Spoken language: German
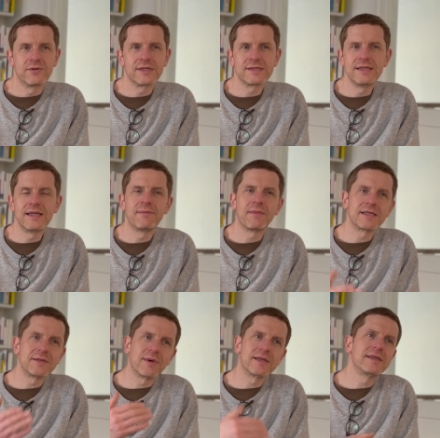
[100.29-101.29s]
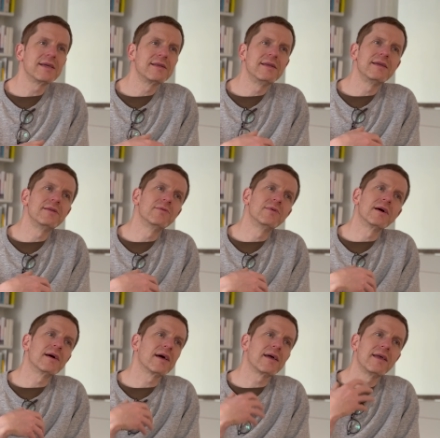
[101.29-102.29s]
Und dass in der Mathematik nicht
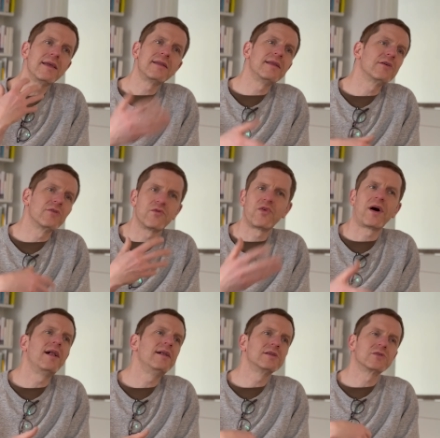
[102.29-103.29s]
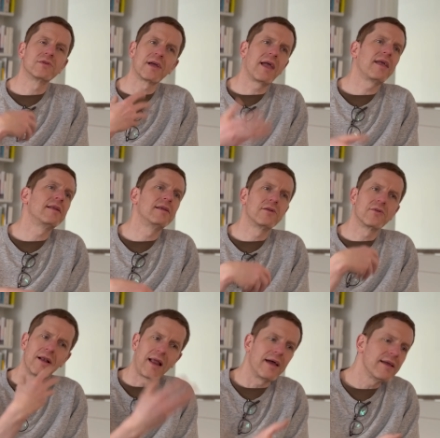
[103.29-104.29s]
nur richtig und falsch und Rechnen und
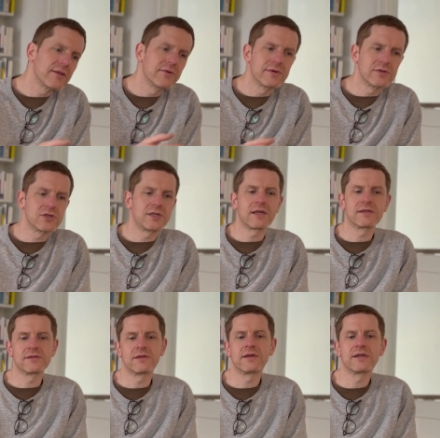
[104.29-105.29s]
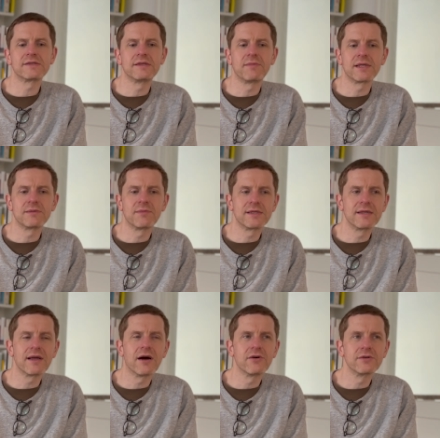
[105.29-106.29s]
Gleichungen steckt, sondern dass in
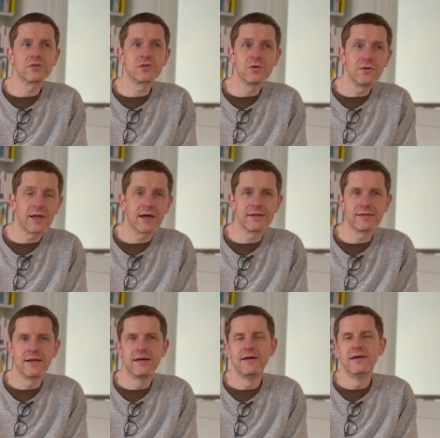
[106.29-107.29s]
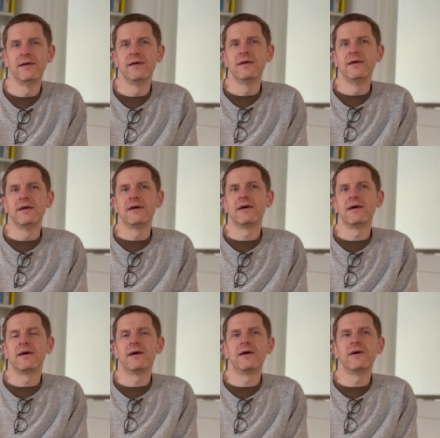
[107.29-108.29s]
Mathematik auch eine Schönheit äh,
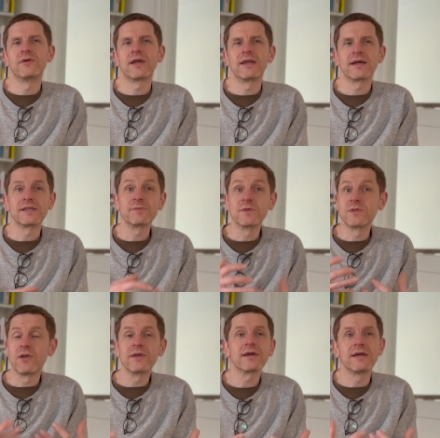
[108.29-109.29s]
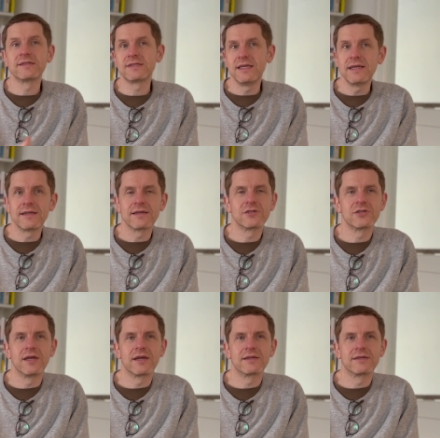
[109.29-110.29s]
und eine ganz besondere Ästhetik
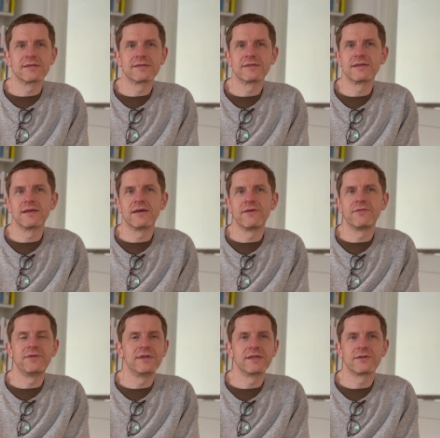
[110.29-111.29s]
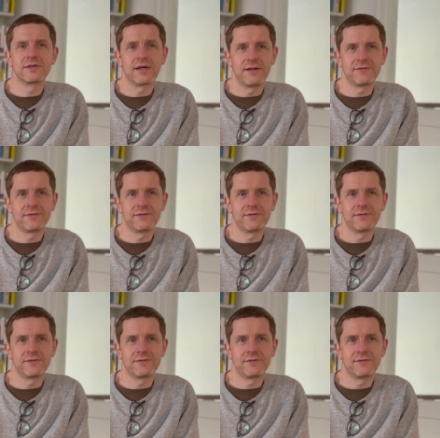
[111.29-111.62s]
steckt, das äh, finde ich total